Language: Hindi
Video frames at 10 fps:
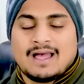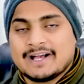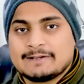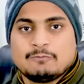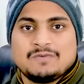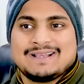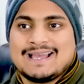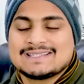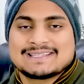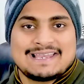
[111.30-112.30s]
अगर मूवी
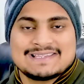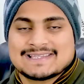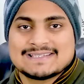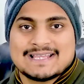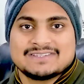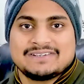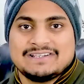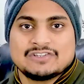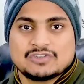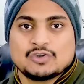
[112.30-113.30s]
गाइस क्लैश के साथ
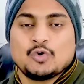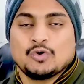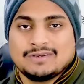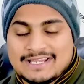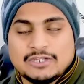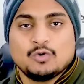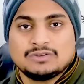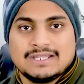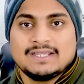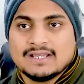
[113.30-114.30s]
रिलीज़ नहीं
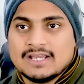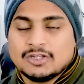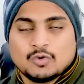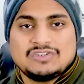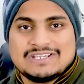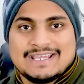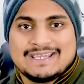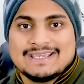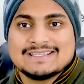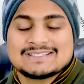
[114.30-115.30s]
होती तो ये
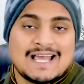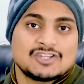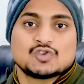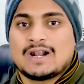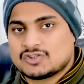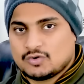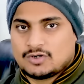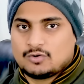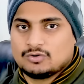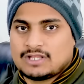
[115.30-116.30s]
सात सौ
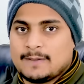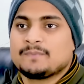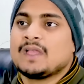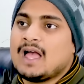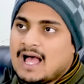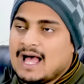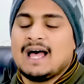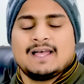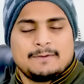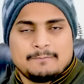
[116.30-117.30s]
करोड़ होता
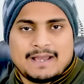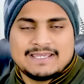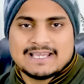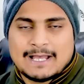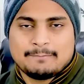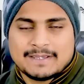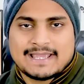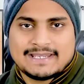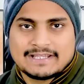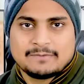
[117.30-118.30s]
हाँ भाई यहाँ पे
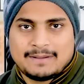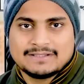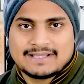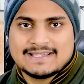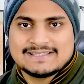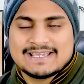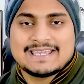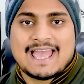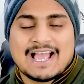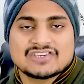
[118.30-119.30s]
कहने की बात गाइज है
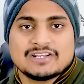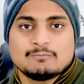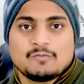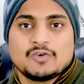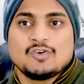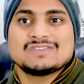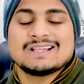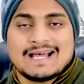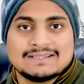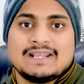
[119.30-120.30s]
कि एक्शन मूवी को
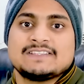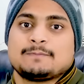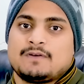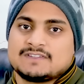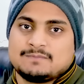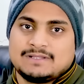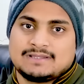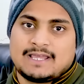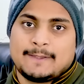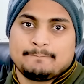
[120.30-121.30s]
ज़्यादा रिस्पॉन्स
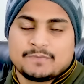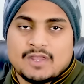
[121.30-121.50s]
मिलता है